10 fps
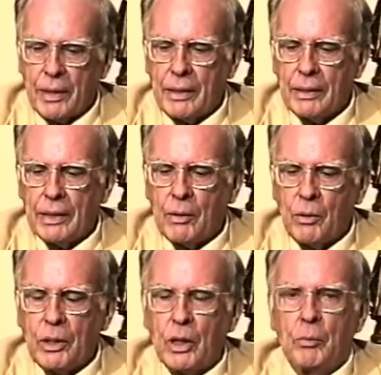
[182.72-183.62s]

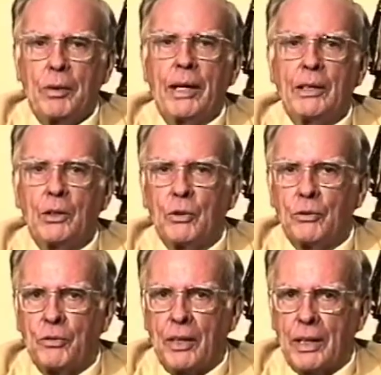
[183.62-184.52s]
Então, o que o médico
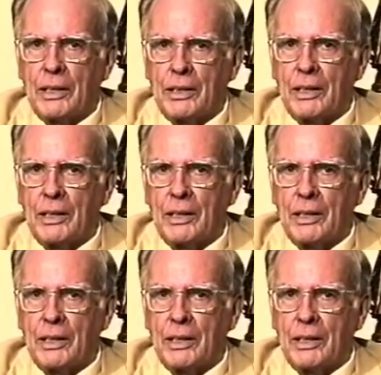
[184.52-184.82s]
fala